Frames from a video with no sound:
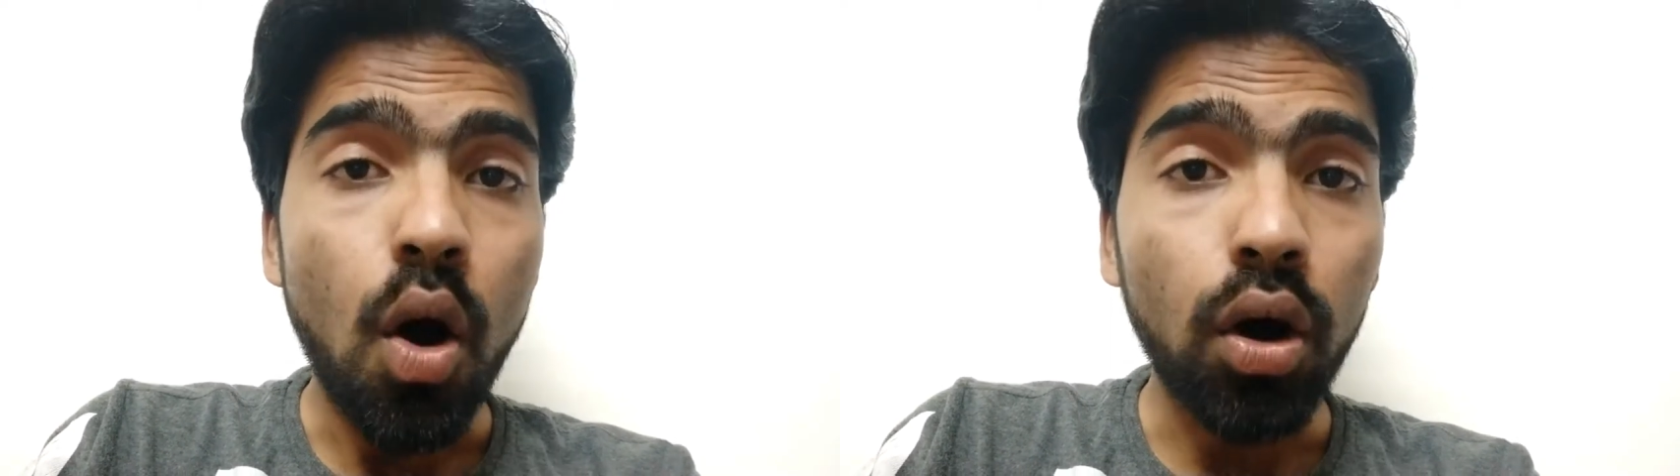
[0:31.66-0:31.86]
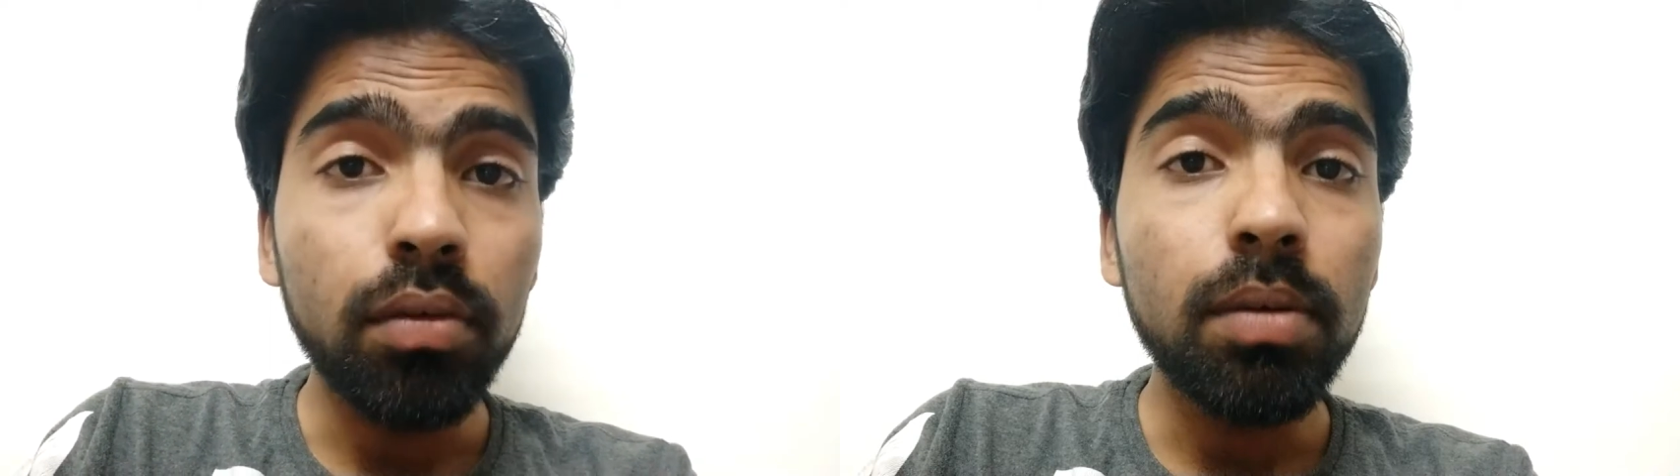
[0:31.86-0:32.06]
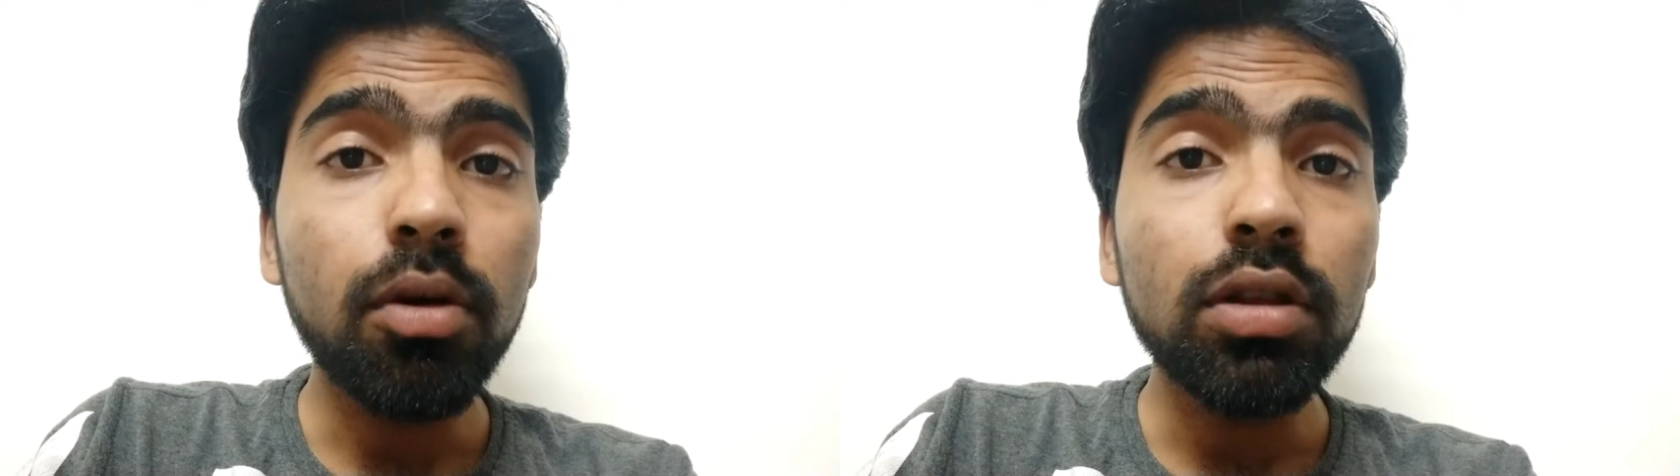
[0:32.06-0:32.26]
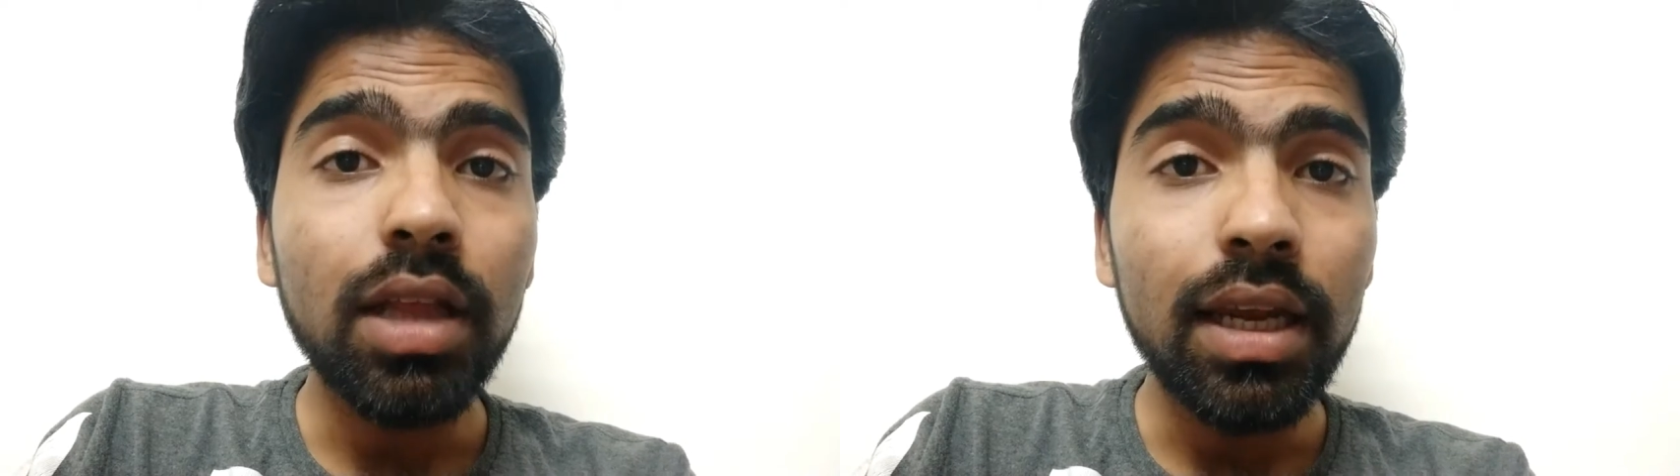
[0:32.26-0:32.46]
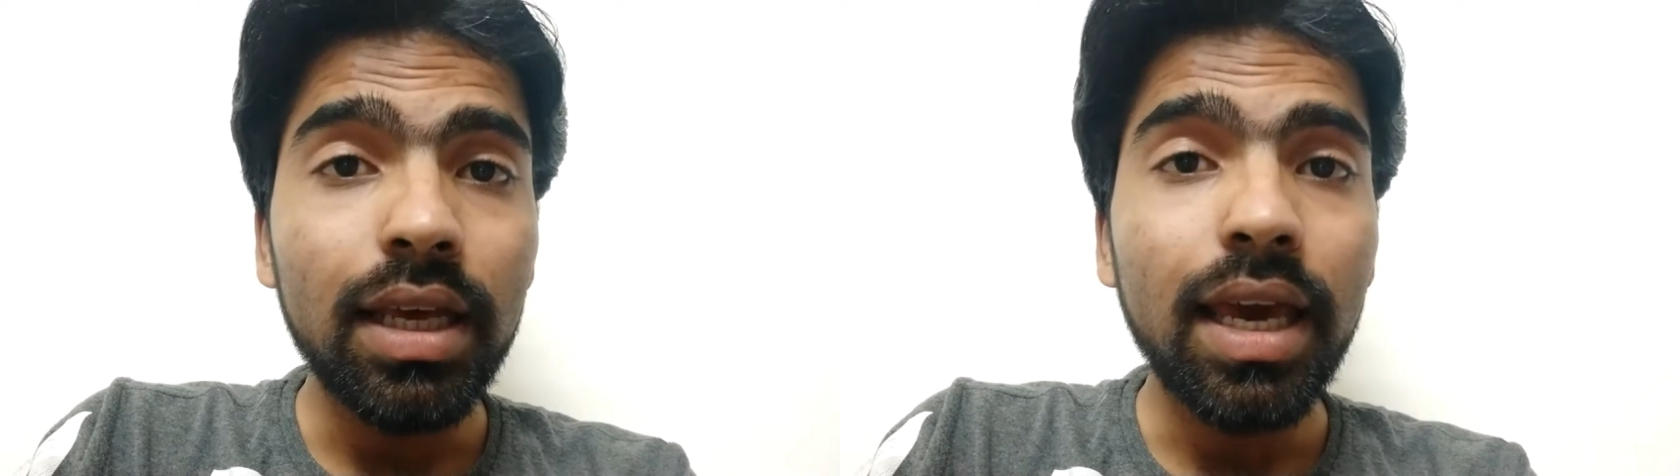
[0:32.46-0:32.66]
और भी बहुत
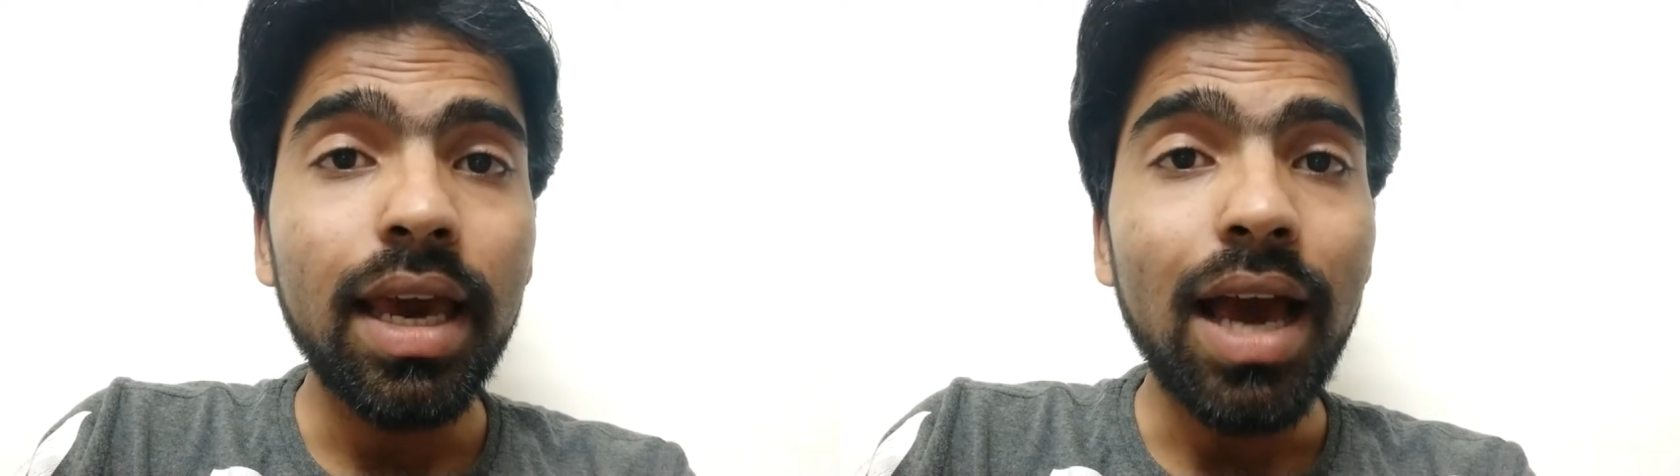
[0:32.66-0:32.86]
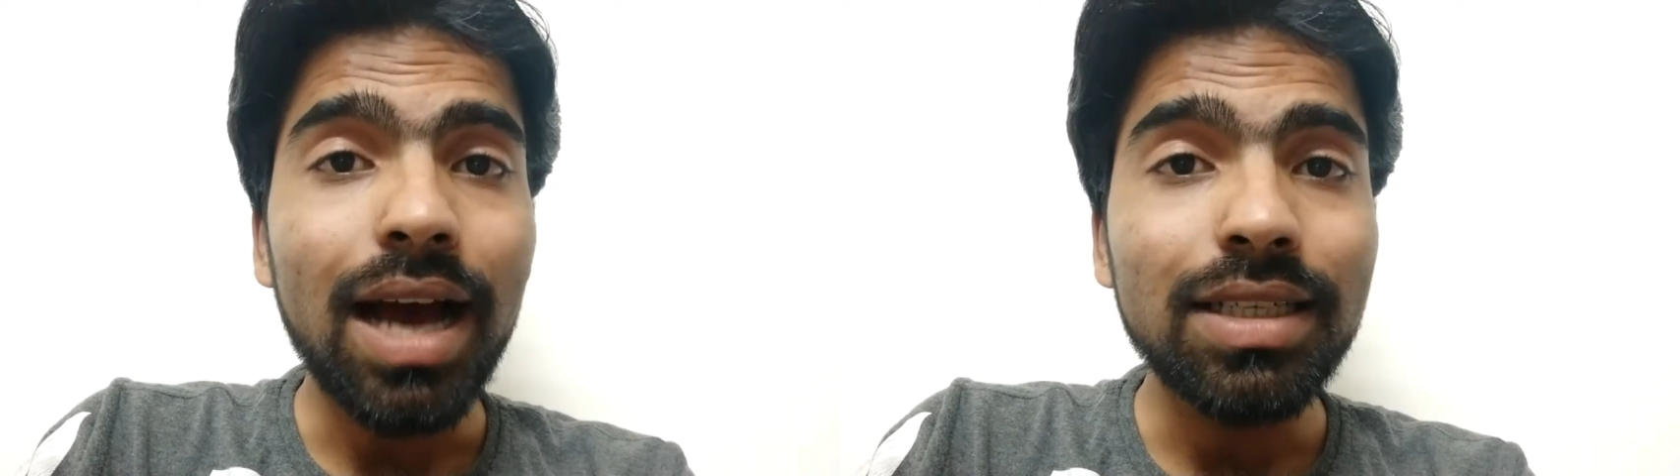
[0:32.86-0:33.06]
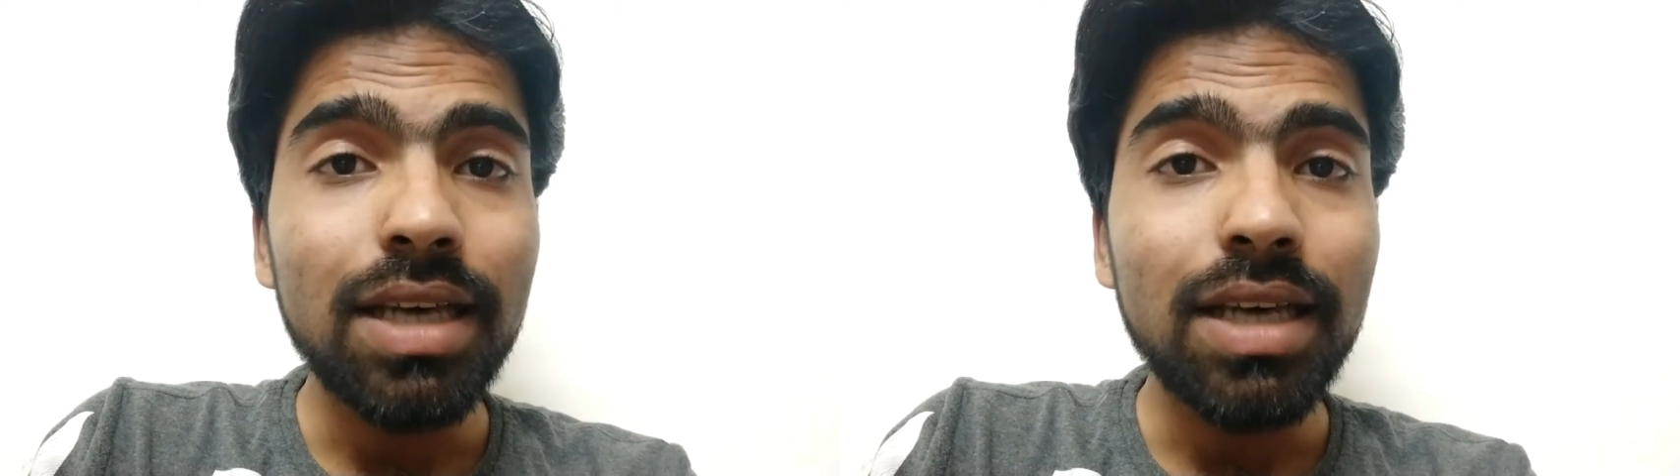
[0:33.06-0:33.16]
तरीके हैं आज